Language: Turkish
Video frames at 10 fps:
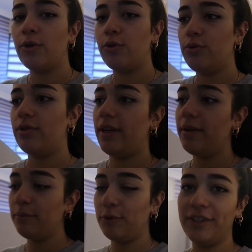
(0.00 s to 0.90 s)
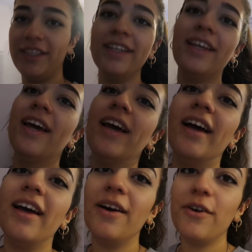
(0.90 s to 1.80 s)
Özür dilerim bunun için.
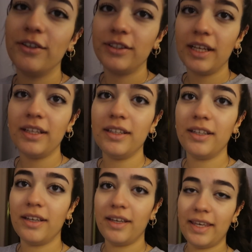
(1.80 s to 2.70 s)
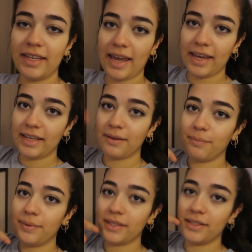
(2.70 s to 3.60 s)
E, o yüzden e, iki renk
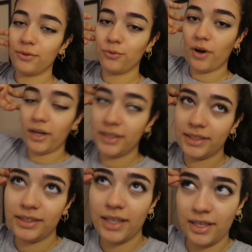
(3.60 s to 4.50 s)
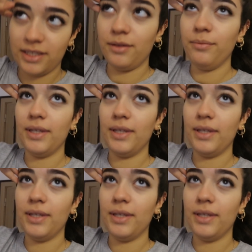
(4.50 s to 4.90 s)
bir duvar seçtim.